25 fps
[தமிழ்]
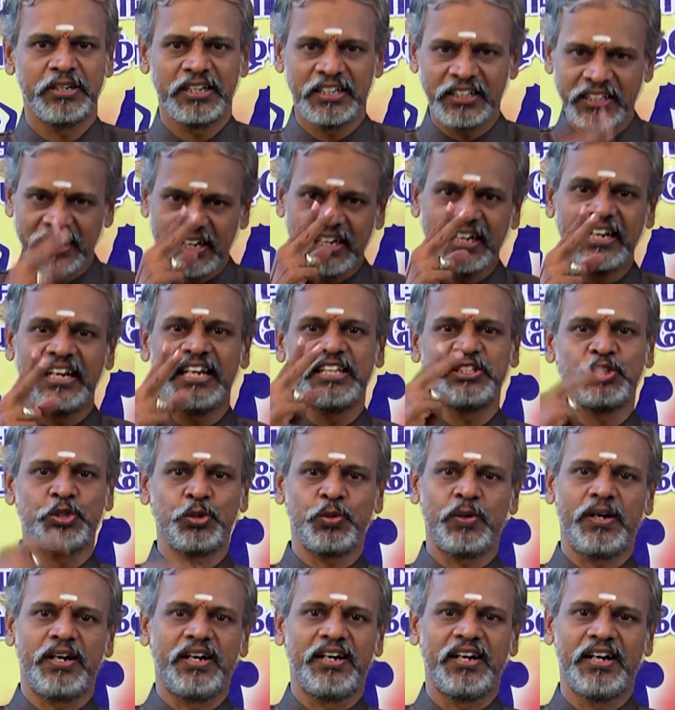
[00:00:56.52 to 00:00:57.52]
பண்ணுறதுக்கு ரெண்டு லட்ச
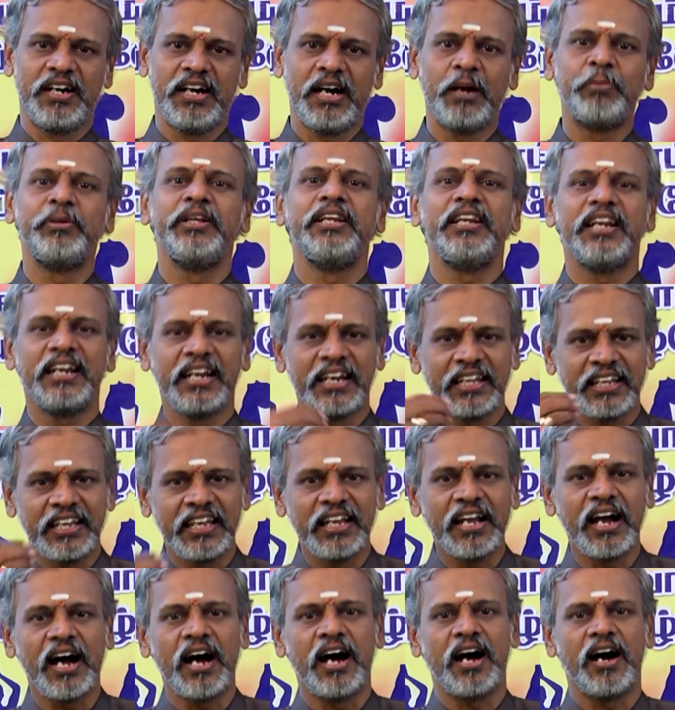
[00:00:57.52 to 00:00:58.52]
ரூபா அப்படின்னு
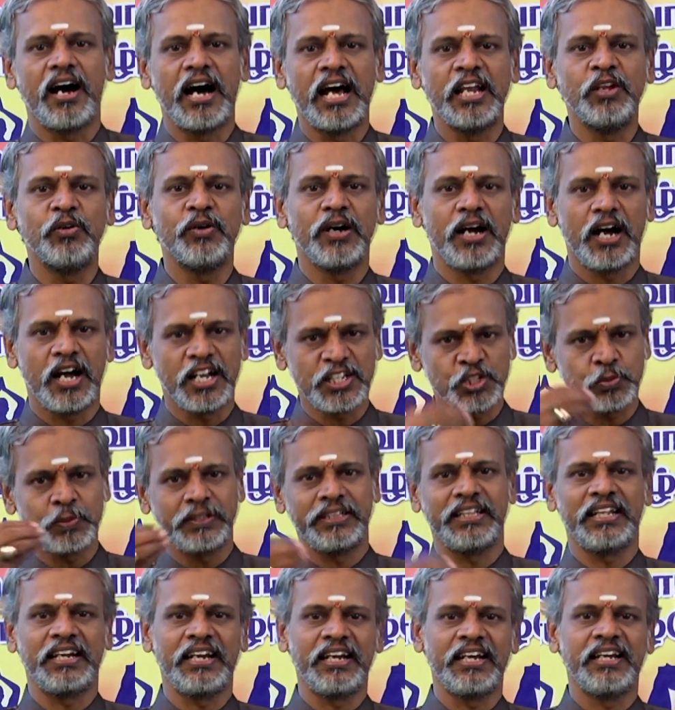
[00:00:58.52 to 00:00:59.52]
இன்றைக்கி அலுவ
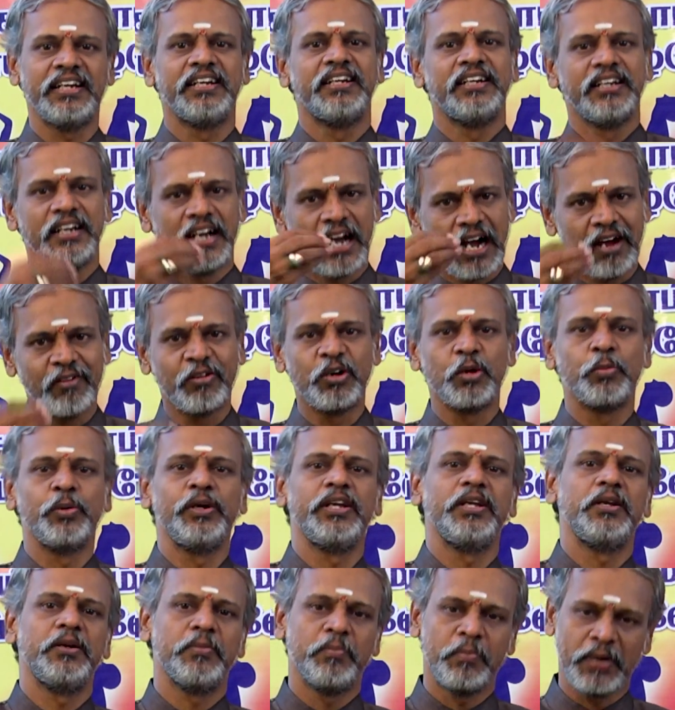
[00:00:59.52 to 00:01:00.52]
ஆஸ்பத்திரியில் அவங்க
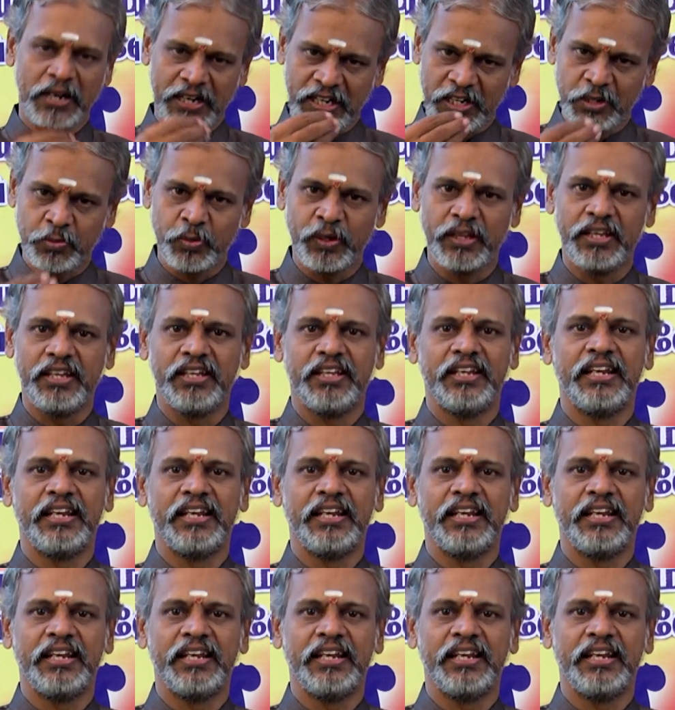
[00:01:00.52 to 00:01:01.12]
போய் மக்கள் போய்